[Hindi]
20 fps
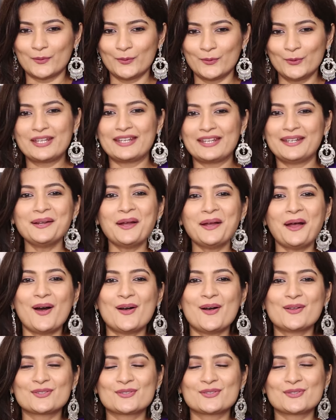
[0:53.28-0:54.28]
ओके
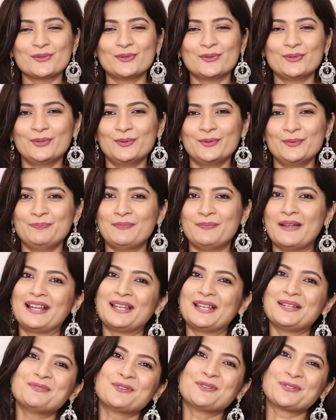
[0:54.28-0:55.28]
सो
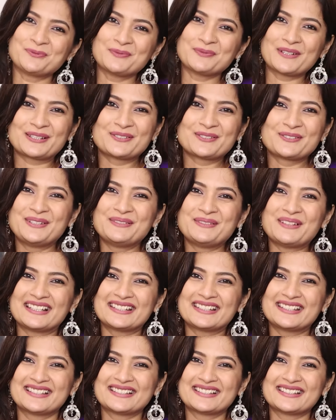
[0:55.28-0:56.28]
पहले मोटू पतलू की बात
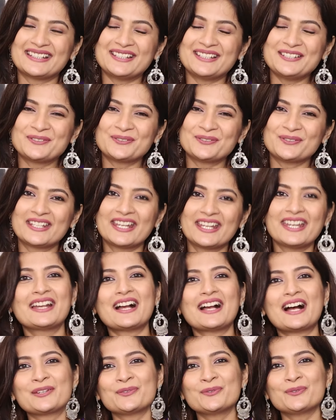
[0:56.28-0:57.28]
करते हैं तो ये
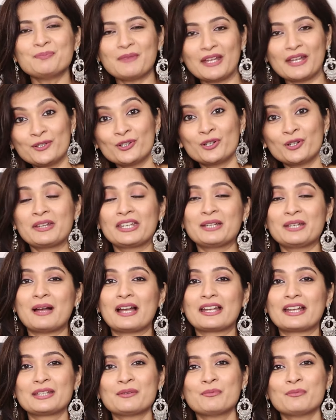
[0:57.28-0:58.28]
कार्टून मैंने और मेरे
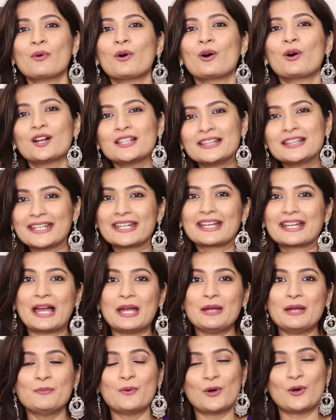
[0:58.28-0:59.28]
भाई ने बहुत देखा
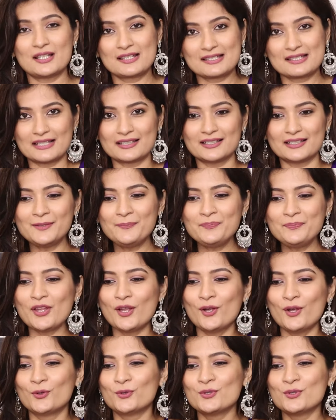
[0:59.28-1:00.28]
है बहुत ज़्यादा
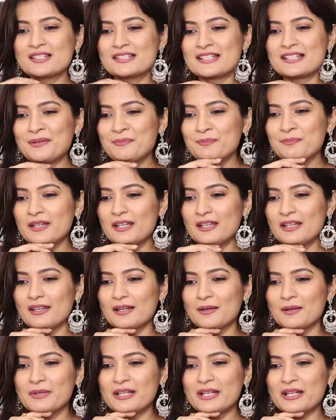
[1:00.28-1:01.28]
उस टाइम पे
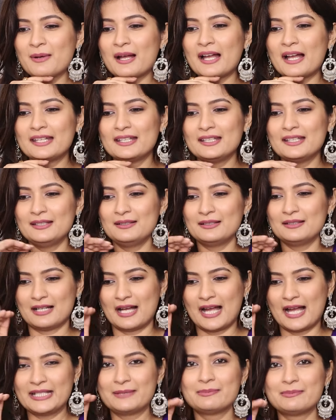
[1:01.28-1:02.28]
मेरा भाई
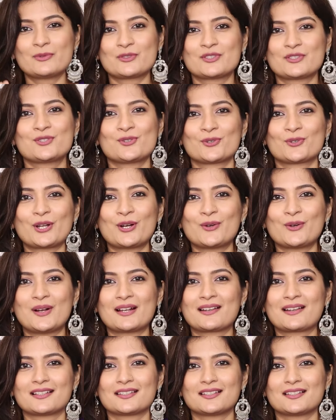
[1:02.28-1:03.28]
हाइट में मुझसे छोटा हुआ
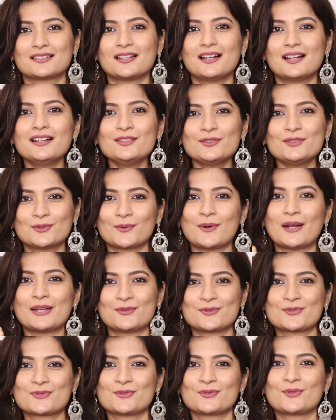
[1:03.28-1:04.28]
करता था तो आई
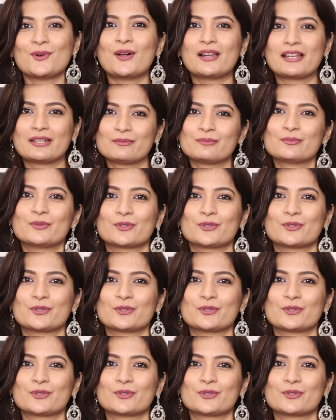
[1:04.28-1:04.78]
यूज़ टू कॉल हिम